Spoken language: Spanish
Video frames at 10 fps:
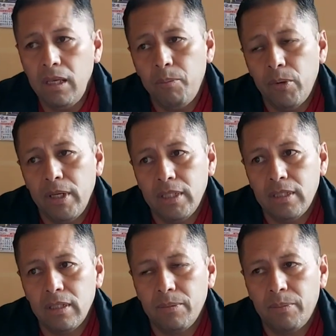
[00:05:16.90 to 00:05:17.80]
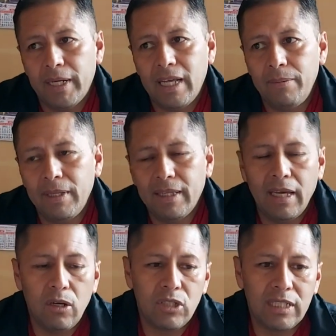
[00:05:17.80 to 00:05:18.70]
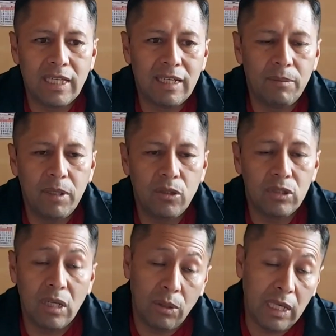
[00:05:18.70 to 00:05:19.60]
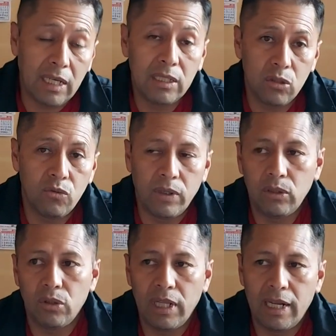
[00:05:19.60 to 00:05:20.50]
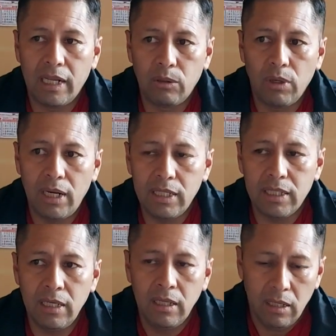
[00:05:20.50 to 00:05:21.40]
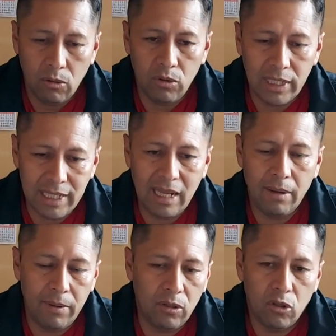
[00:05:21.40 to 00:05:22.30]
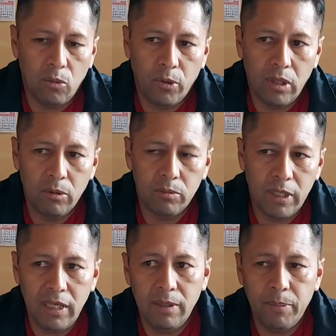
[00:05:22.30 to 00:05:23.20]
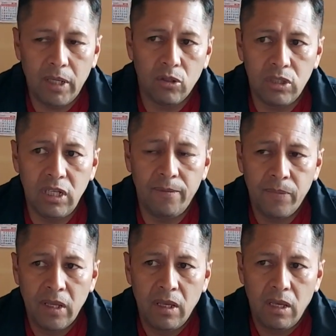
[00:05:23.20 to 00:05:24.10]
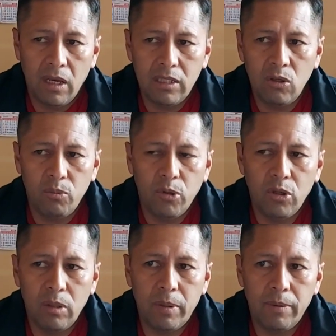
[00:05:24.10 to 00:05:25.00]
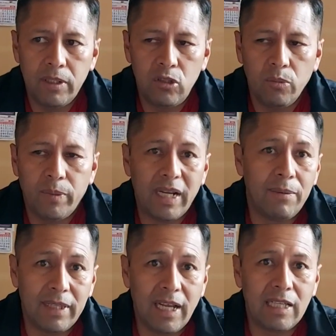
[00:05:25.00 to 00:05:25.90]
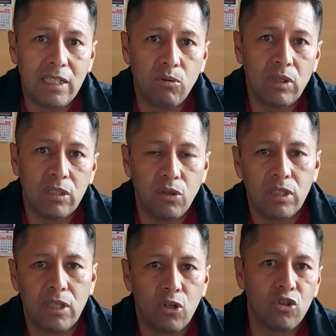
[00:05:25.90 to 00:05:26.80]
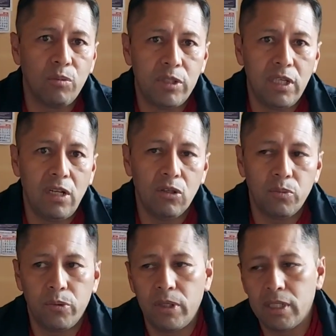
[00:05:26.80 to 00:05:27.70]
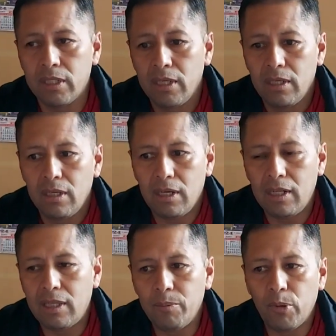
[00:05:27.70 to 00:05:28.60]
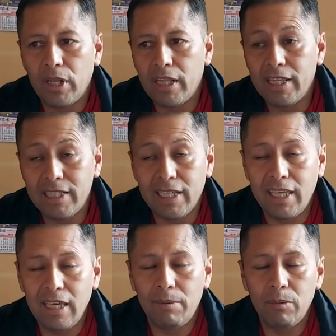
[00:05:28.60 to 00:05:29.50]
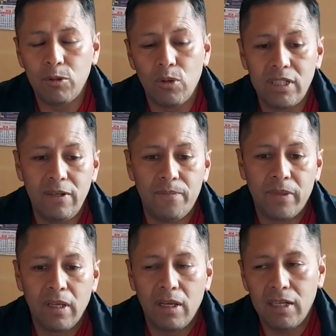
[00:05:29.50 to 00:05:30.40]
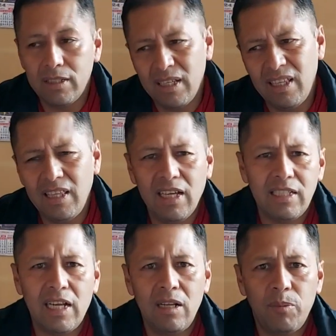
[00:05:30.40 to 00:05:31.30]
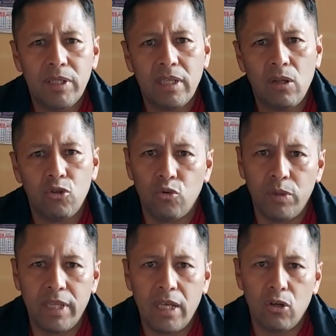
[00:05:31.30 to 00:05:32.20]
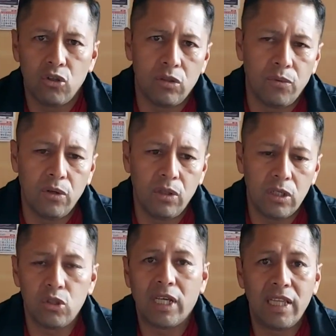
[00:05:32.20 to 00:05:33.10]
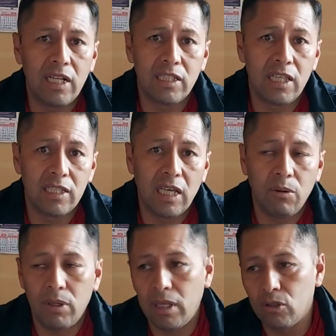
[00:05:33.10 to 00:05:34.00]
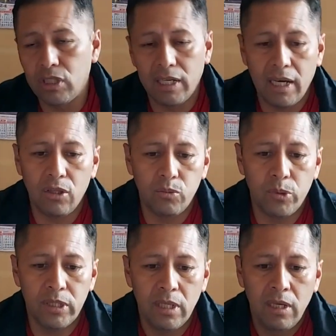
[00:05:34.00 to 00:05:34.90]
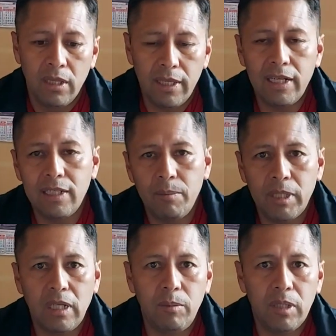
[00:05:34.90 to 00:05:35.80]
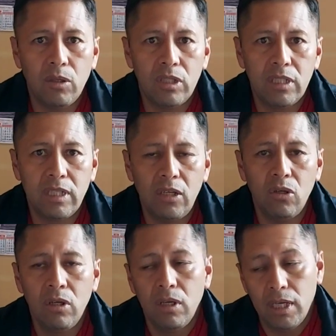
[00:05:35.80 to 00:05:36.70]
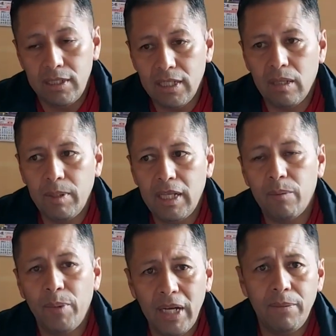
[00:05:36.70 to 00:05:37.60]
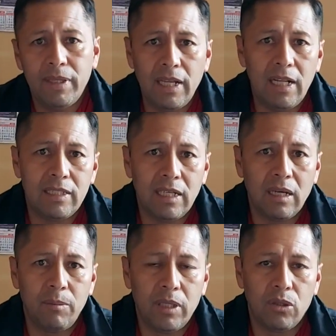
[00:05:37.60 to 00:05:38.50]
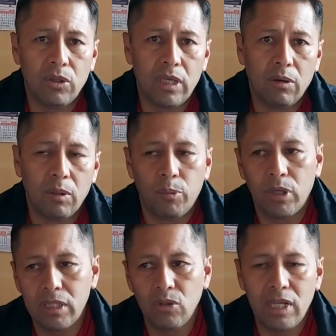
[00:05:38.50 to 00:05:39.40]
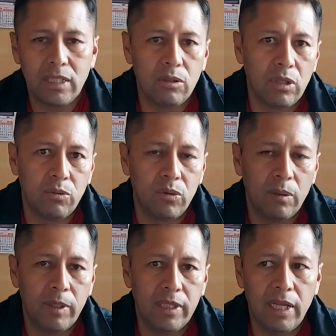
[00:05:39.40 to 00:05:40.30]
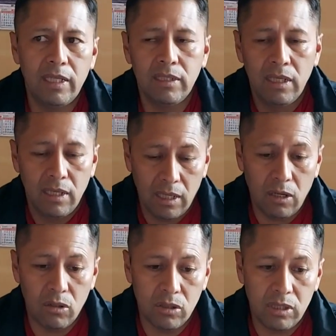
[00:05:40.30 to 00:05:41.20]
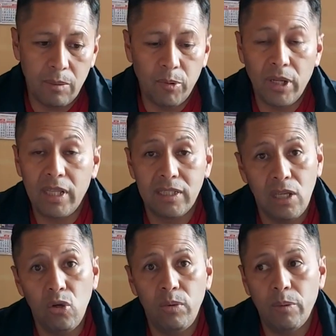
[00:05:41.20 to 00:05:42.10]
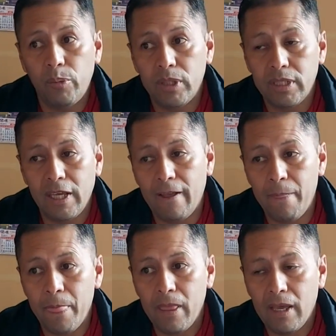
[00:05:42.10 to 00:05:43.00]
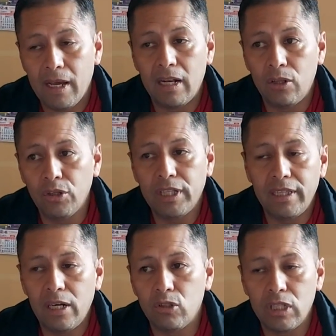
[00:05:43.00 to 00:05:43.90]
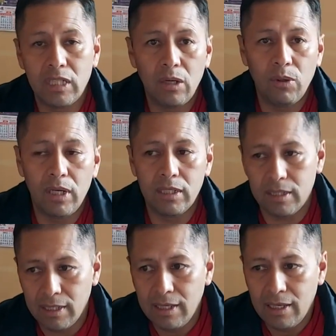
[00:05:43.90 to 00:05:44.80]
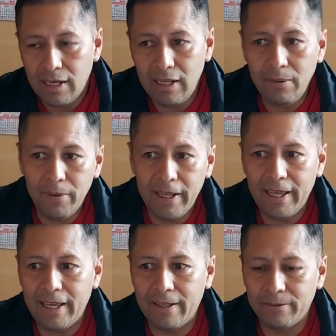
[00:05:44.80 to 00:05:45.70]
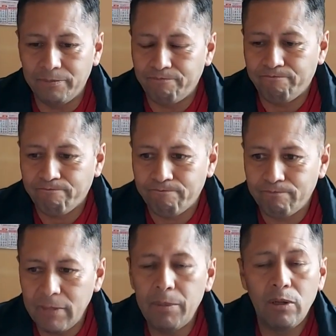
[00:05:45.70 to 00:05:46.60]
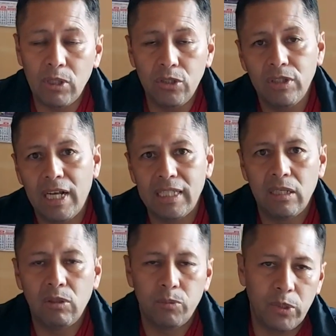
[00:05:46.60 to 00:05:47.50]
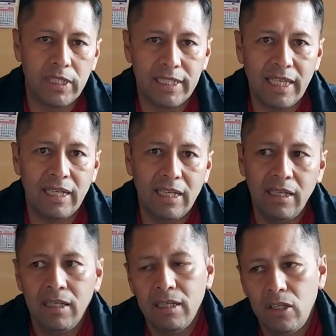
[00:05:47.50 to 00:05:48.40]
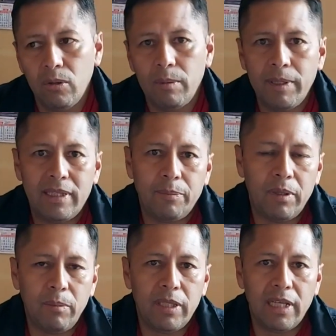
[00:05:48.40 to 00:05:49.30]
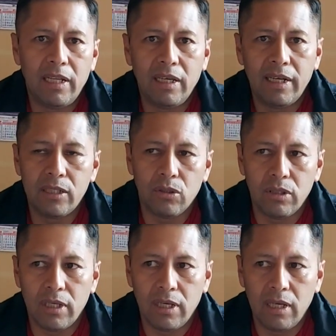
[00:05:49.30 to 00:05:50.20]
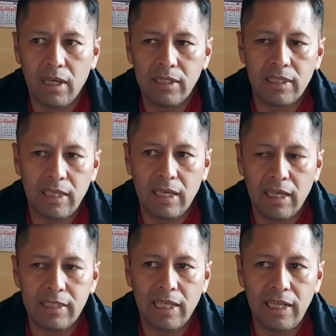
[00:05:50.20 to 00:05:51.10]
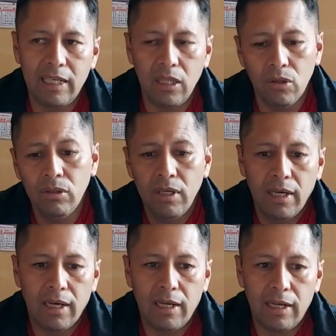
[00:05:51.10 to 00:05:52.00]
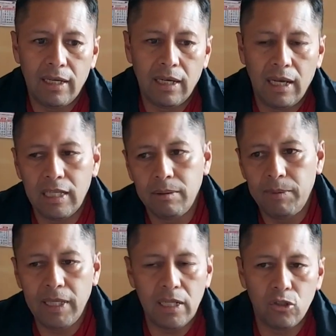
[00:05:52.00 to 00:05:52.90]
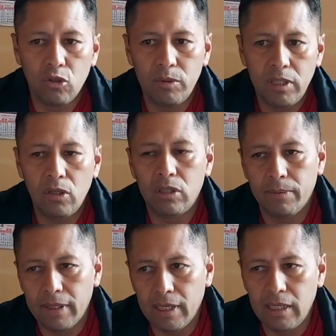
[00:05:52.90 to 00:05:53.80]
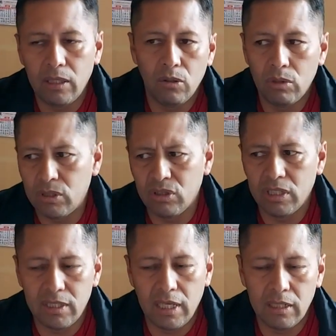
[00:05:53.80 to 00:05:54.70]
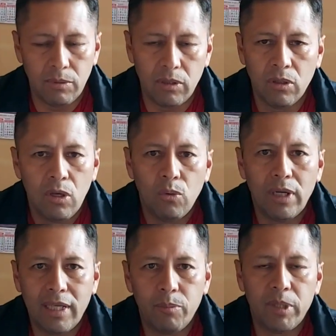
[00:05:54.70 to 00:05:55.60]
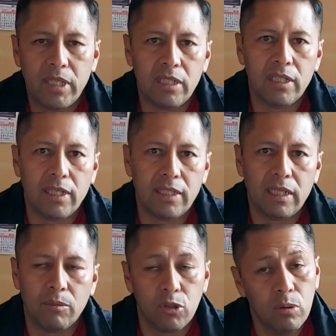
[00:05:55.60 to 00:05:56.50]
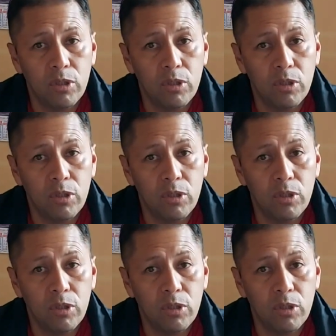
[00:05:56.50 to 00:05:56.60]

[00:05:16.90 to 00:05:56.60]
y pues para evitar los estancamientos de agua, ya que este es un factor de la naturaleza, un deslave no lo podemos medir, pero sí hacer un poco de prevención para evitar las inundaciones en los domicilios, pues en temporada de sequía, hablemoslo así, hacer dedicarse a la limpieza de los sumideros, los sifones, los canales de desagüe, de los tejados, pues darles el mantenimiento necesario, en cierta manera, para evitar el estancamiento de agua, porque son las causas fundamentales en las temporadas de lluvia, pues que al no tener los desagües libre la evacuación de las aguas pues se estanca y obviamente permite el ingreso de este, este líquido a, la, a las viviendas, a los domicilios y van dañando nuestros enseres, bueno, cualquier pertenencia que tenemos.